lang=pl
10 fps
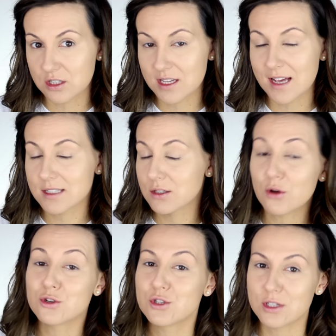
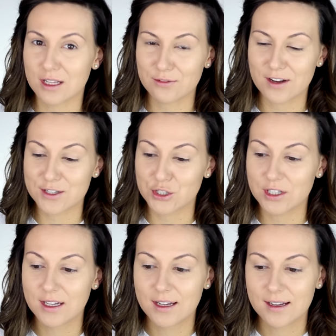jasności na
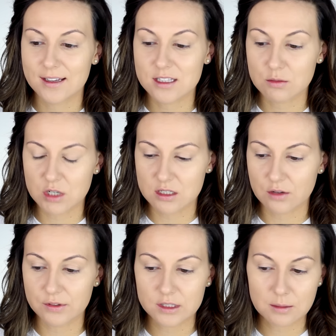twarzy jest
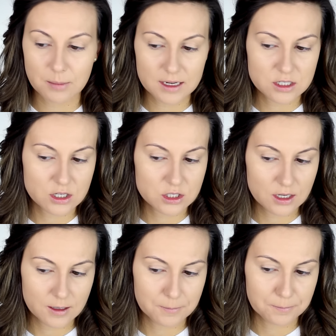tymczasowy, tym bardziej,
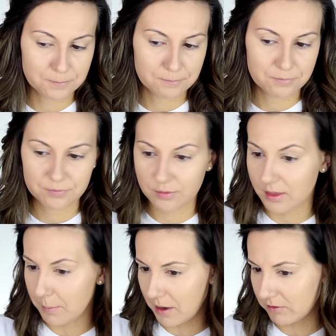że mm,
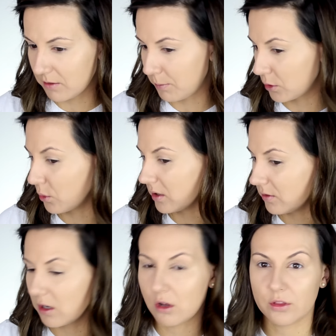naprawdę podkład
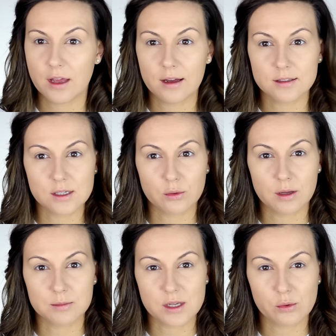wygląda
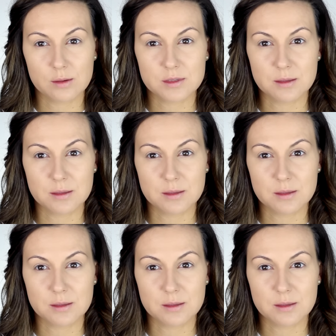całkiem, całkiem